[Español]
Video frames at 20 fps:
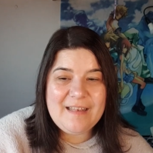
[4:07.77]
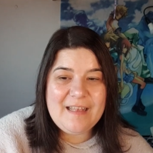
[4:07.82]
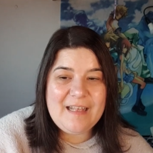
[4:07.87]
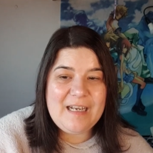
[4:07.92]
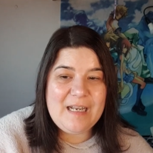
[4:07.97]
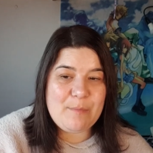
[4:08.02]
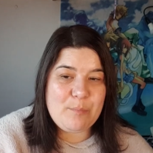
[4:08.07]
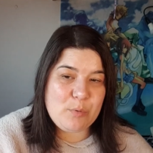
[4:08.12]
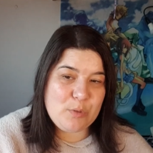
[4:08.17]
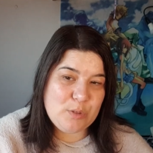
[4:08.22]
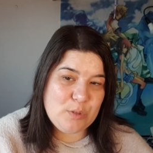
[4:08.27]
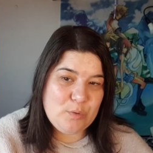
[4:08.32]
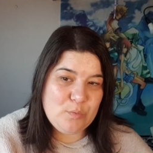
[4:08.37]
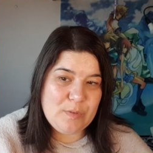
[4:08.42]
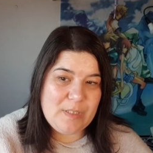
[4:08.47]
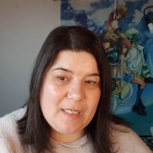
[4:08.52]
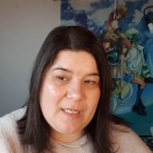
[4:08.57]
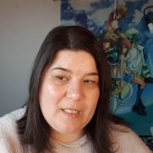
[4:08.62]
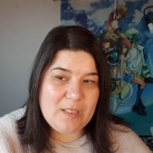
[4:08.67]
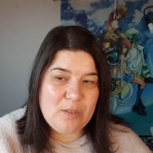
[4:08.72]
la
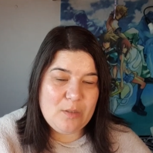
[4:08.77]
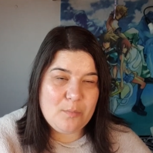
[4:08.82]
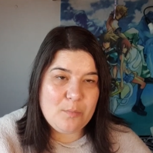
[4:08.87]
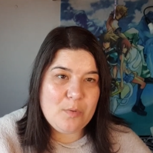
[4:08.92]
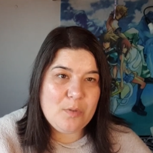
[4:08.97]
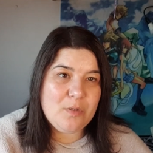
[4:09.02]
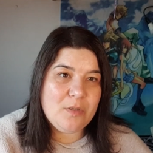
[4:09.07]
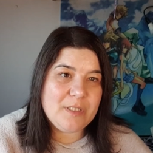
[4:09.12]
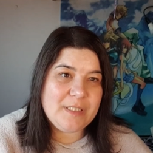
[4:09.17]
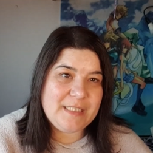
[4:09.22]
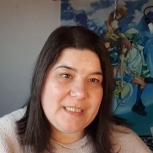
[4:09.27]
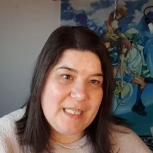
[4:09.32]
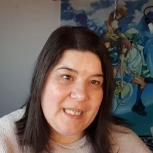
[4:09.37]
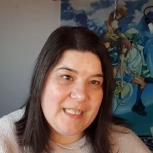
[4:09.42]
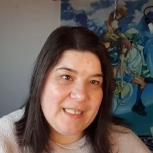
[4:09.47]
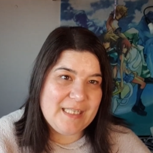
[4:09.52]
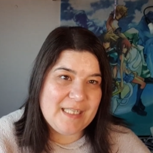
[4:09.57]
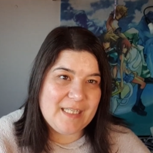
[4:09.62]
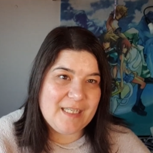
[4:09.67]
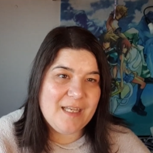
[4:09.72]
postura que tomó
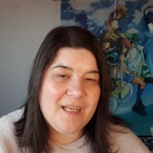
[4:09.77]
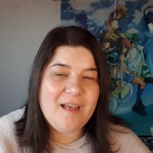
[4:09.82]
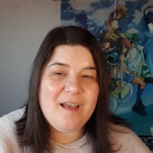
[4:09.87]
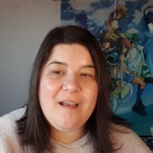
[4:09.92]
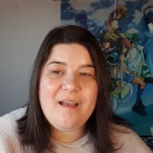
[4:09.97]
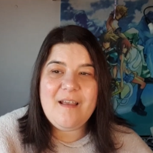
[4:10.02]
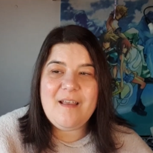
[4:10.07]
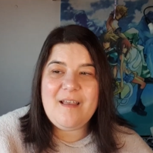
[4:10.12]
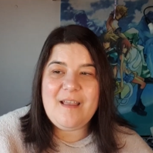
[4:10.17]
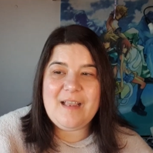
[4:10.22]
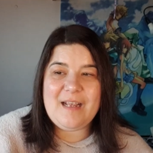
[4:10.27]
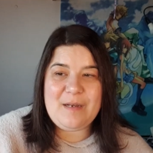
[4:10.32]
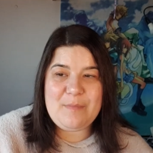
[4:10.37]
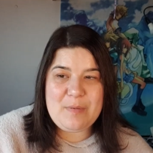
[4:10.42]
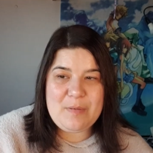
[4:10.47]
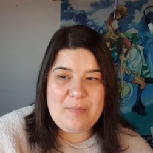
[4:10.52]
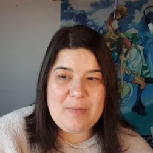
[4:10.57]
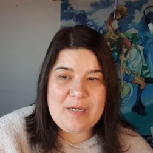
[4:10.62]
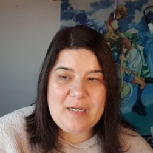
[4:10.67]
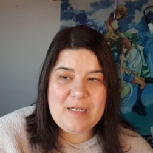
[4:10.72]
Shaden en el
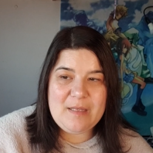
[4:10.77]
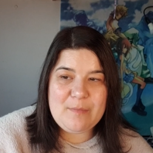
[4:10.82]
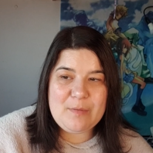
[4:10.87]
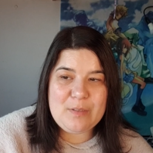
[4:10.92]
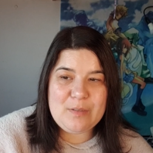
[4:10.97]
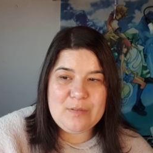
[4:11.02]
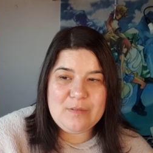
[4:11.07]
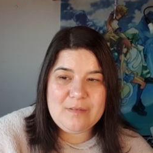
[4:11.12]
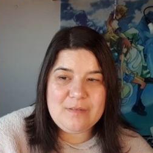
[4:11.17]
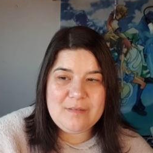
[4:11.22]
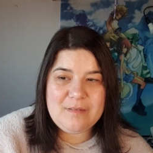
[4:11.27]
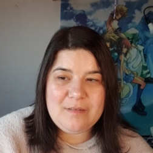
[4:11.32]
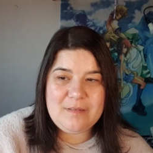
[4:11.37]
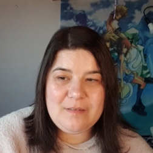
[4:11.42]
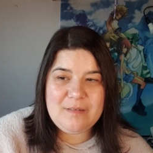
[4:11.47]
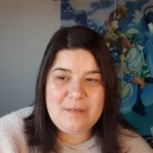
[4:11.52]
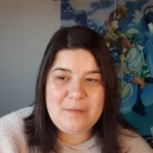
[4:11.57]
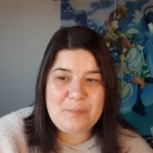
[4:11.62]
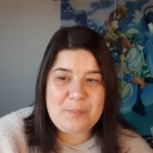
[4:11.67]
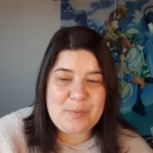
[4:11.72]
primer libro,
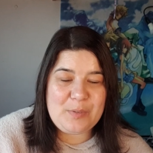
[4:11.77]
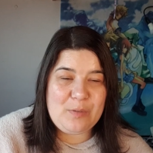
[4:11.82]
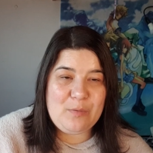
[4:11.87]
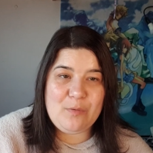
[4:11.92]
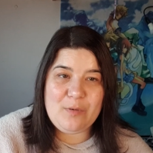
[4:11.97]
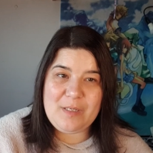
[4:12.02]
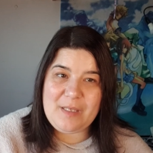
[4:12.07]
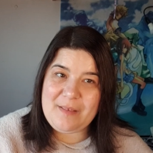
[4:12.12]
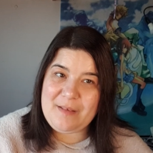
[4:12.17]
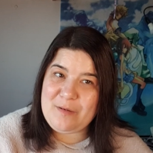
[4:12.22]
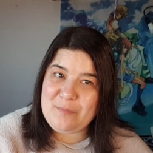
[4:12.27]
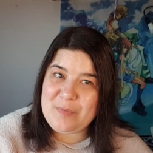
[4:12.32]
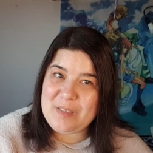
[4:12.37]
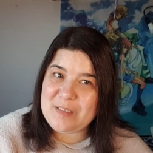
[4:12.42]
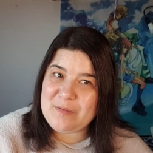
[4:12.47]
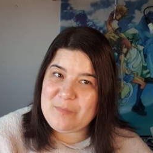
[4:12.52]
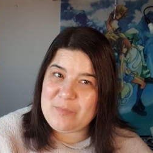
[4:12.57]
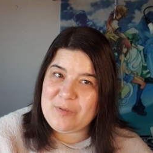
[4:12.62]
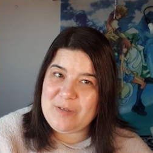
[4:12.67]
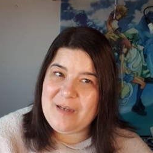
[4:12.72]
pero luego ya hace lo
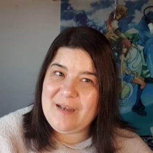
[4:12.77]
mismo.